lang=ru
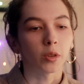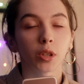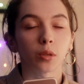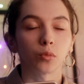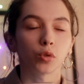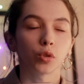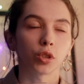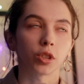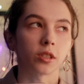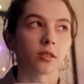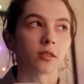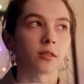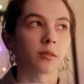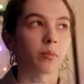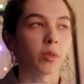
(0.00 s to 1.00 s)
потому
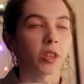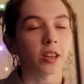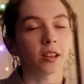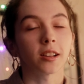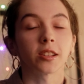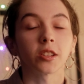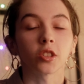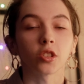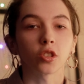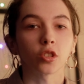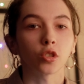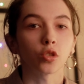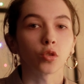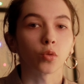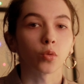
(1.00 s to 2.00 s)
что мне
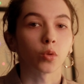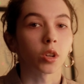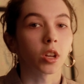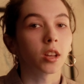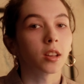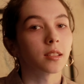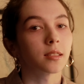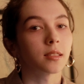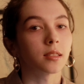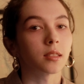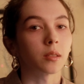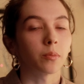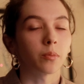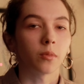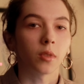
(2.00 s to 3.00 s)
кажется, что
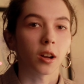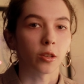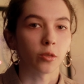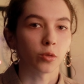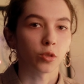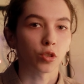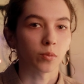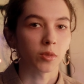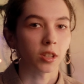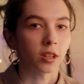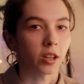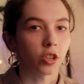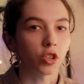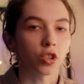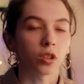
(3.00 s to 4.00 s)
с хорошим
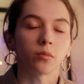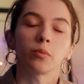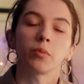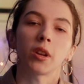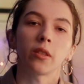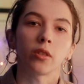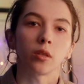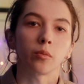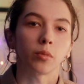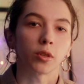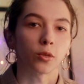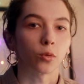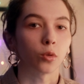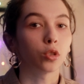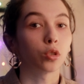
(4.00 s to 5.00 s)
заказчиком и правильным
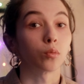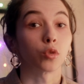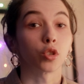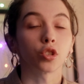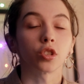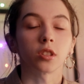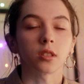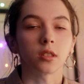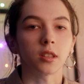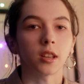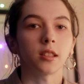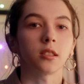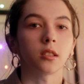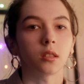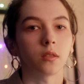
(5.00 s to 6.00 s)
подходом можно
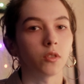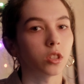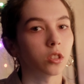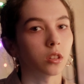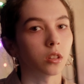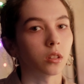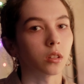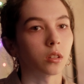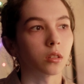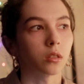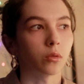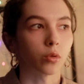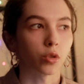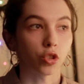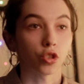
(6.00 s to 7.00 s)
снять
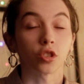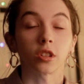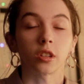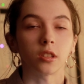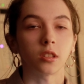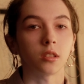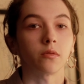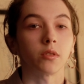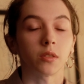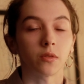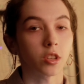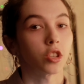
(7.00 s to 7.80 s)
действительно очень красивые